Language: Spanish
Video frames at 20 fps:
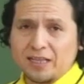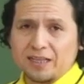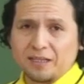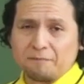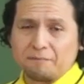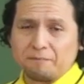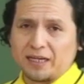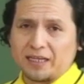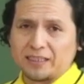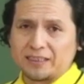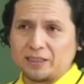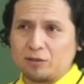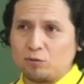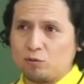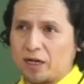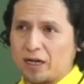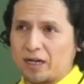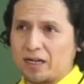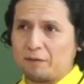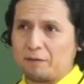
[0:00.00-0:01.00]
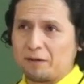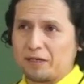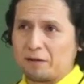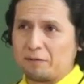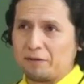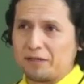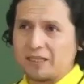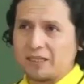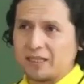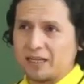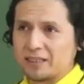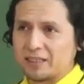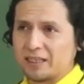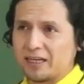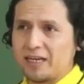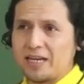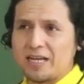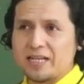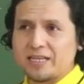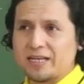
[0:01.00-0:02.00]
para asegurar la variabilidad
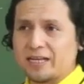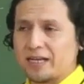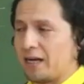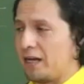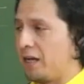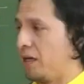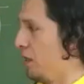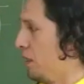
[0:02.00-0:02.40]
genética.